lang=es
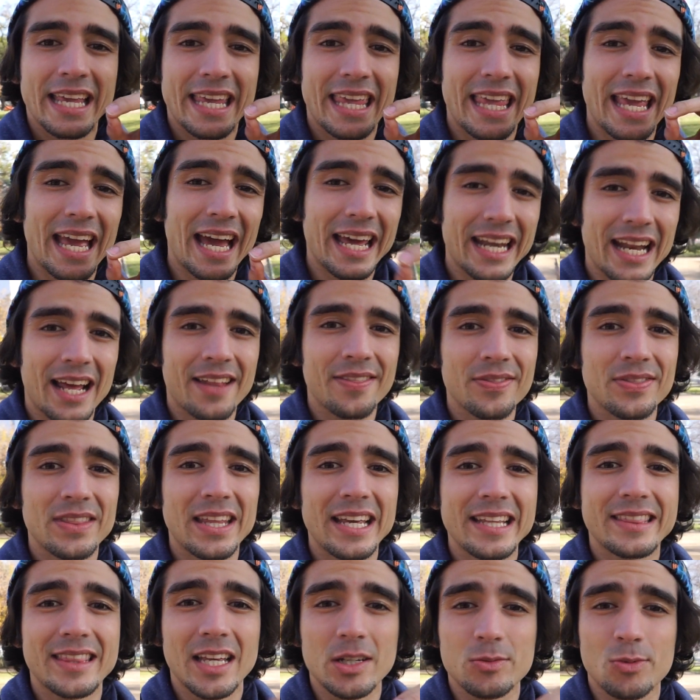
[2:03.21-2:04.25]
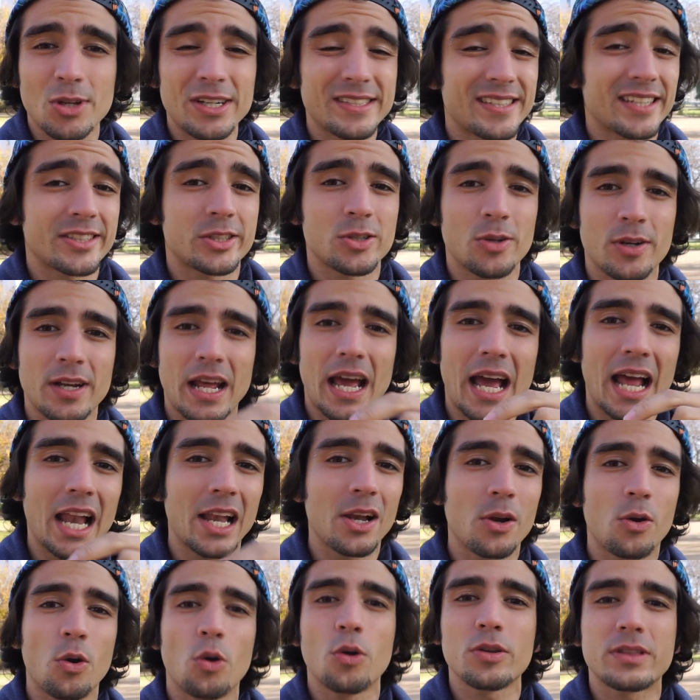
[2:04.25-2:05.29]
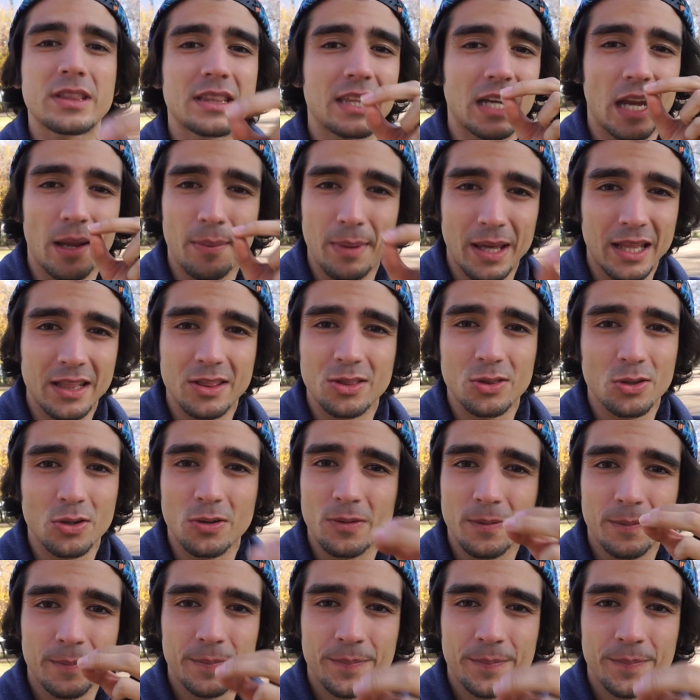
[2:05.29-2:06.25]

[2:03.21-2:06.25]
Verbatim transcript: que harán de esta actualización algo tremendo.